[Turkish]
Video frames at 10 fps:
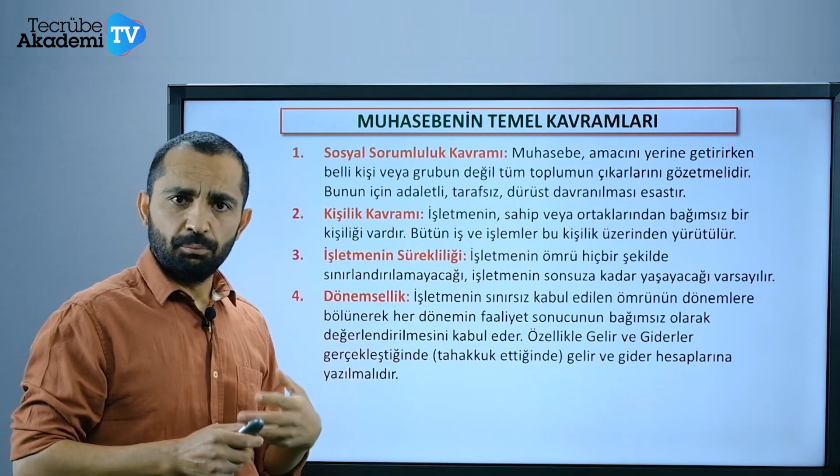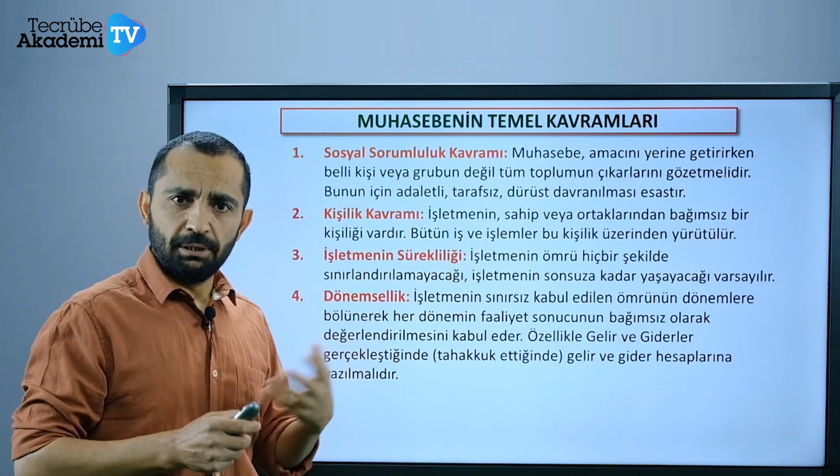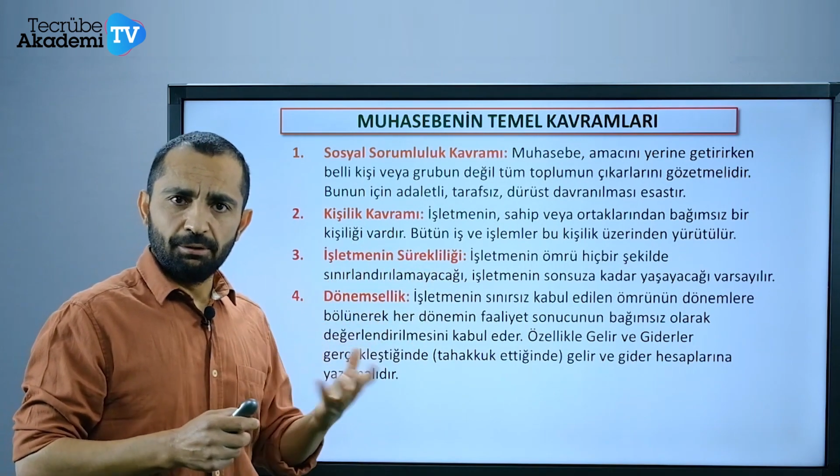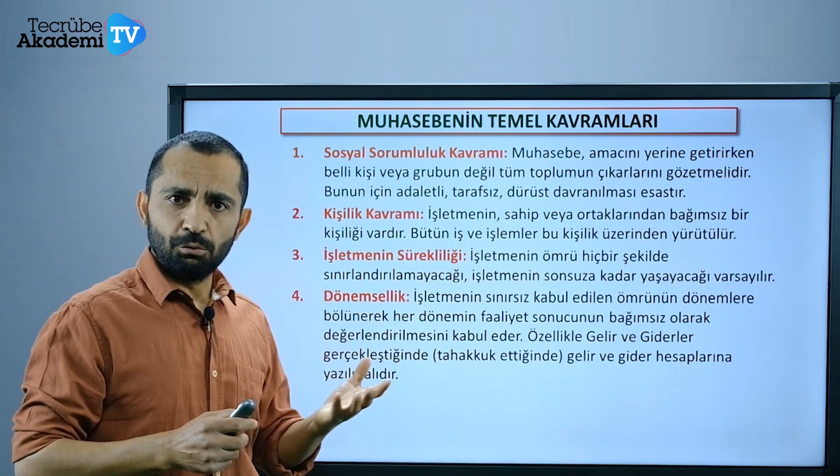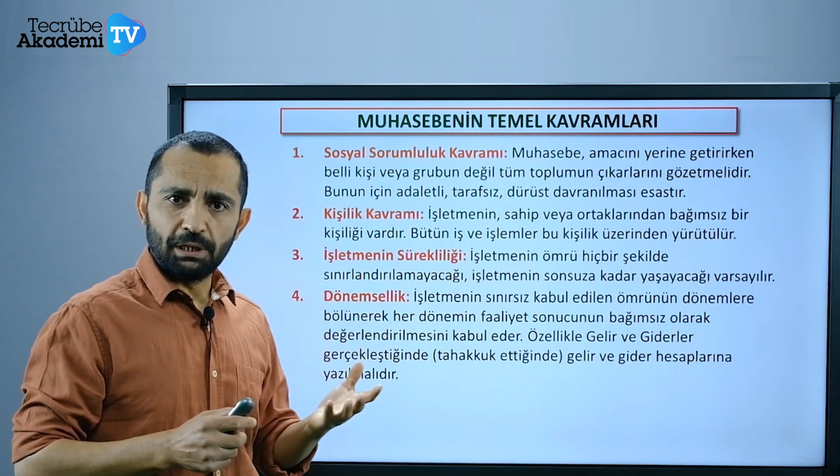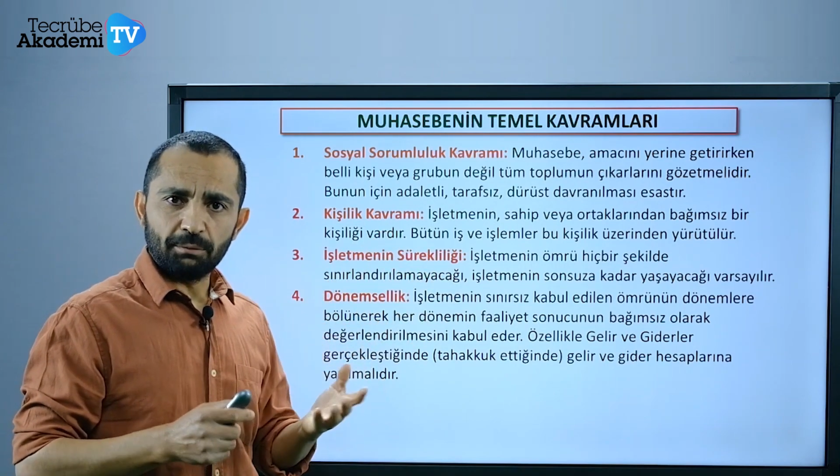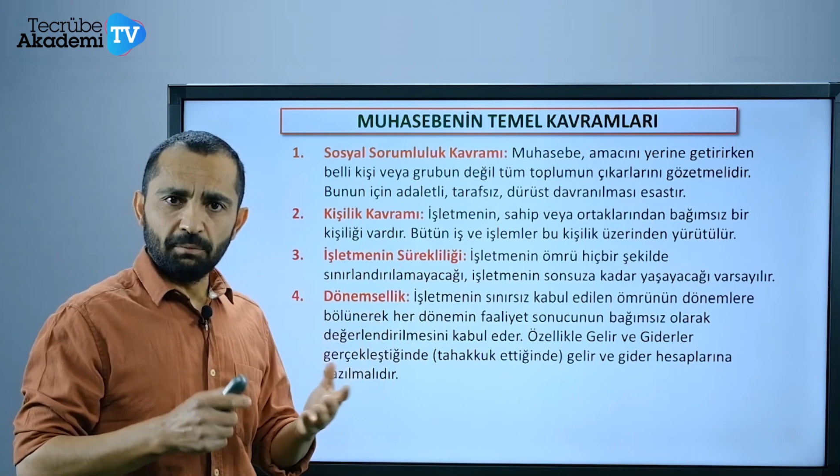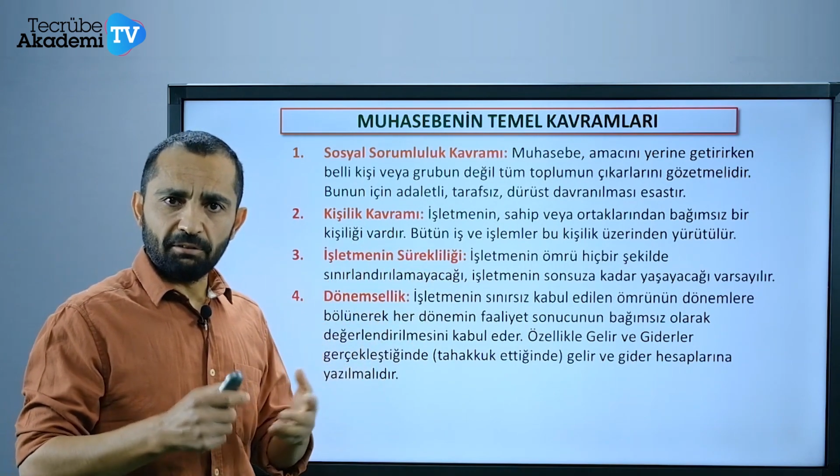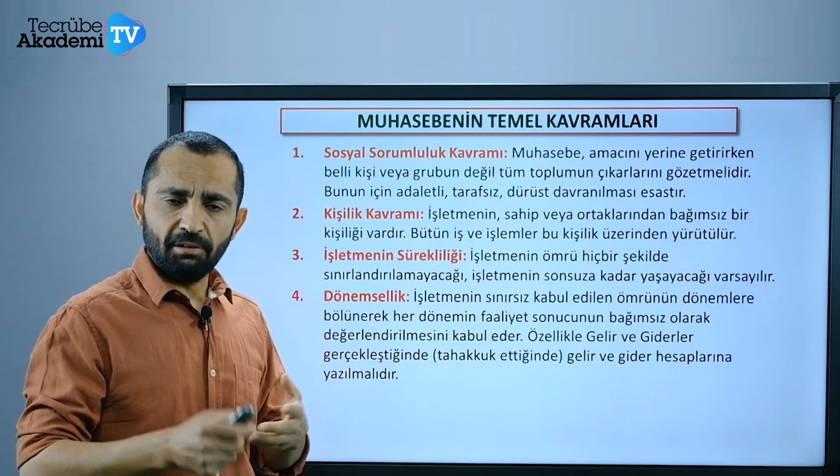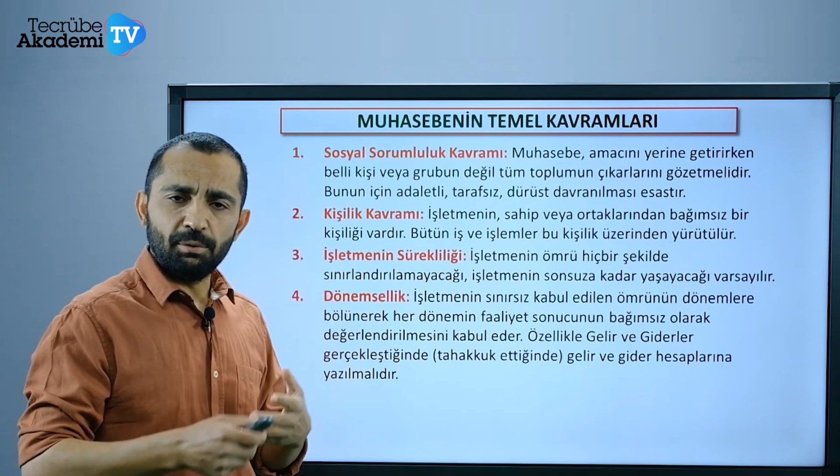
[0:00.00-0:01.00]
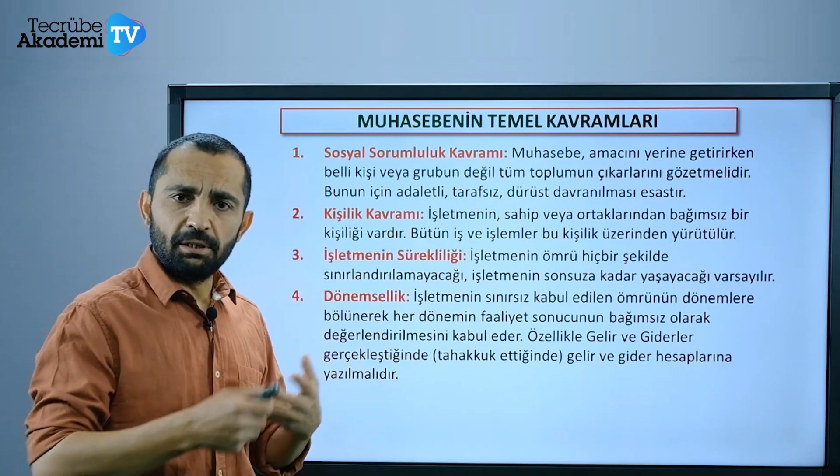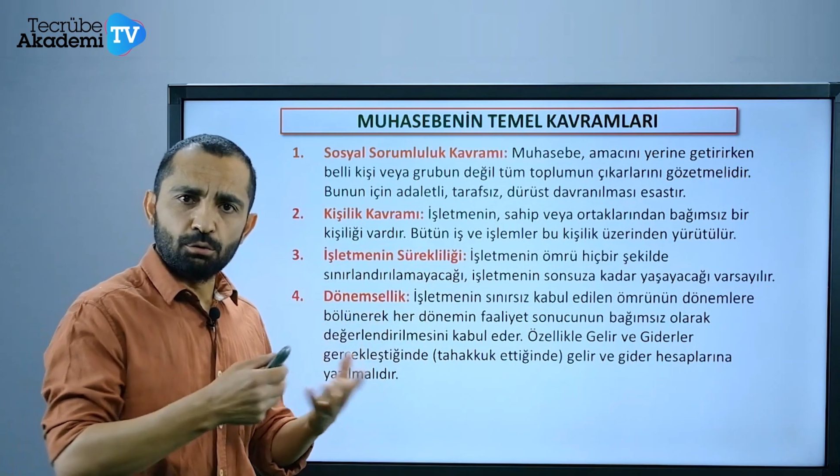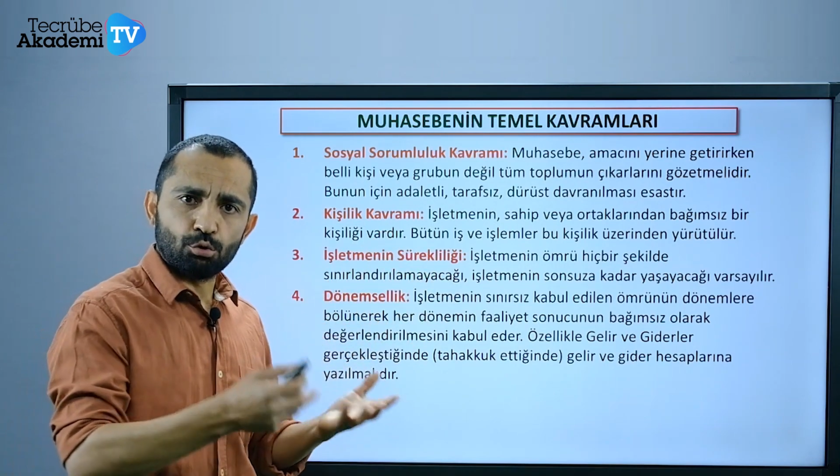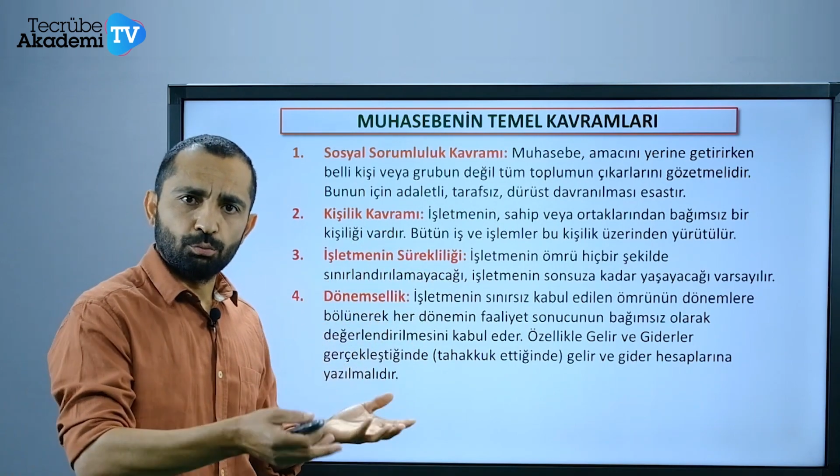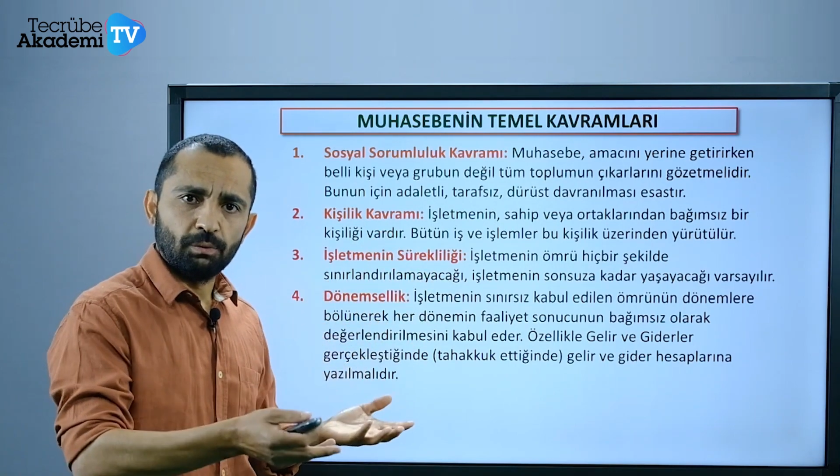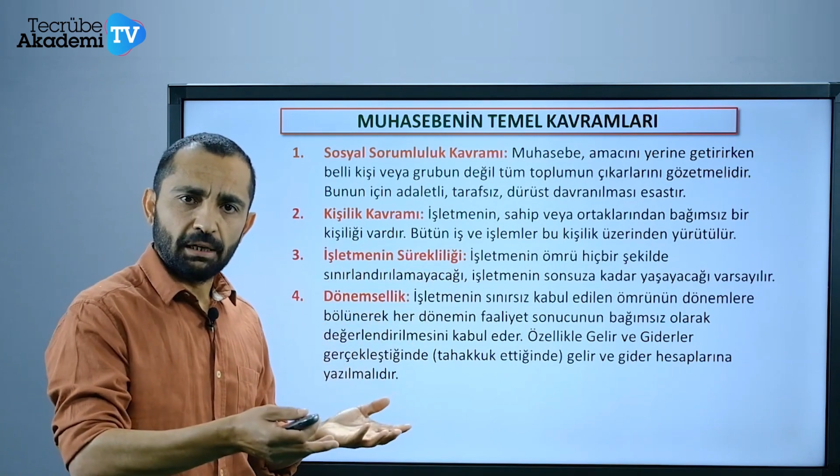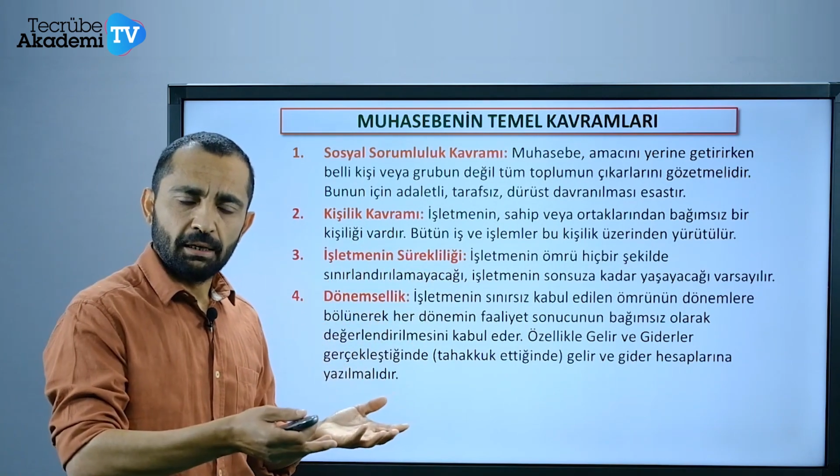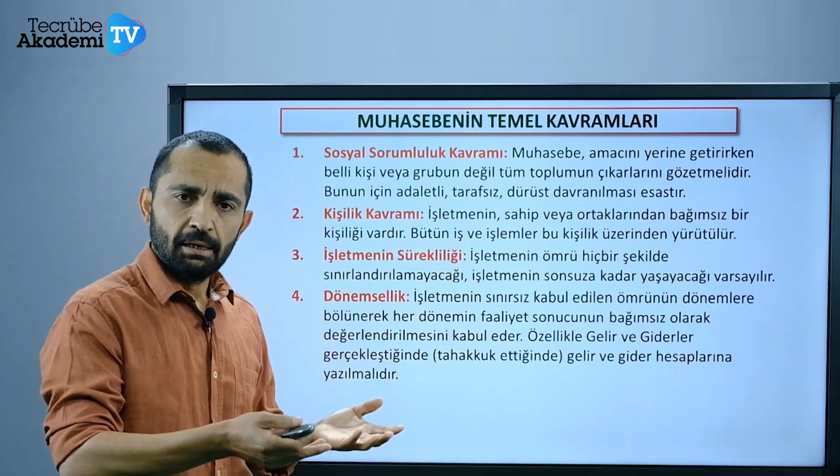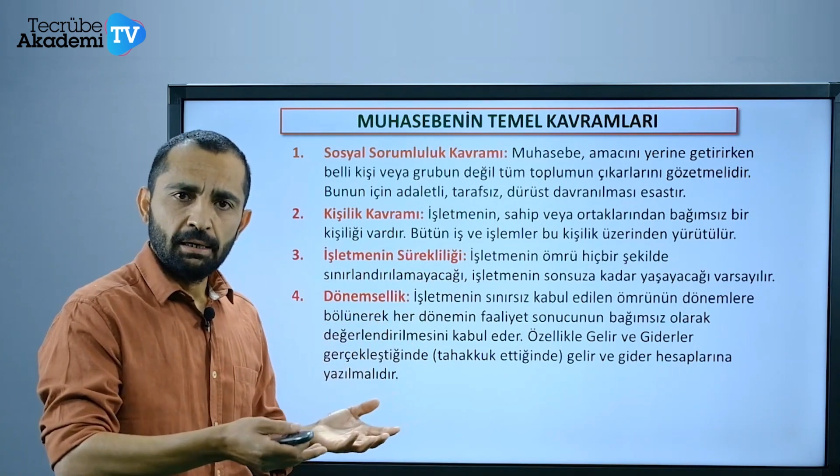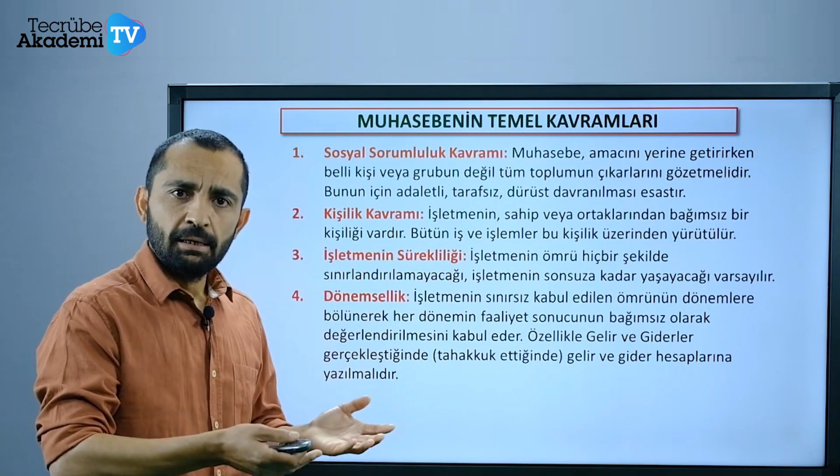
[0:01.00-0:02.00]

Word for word: bilgi üretmek ve bilgi sunmak.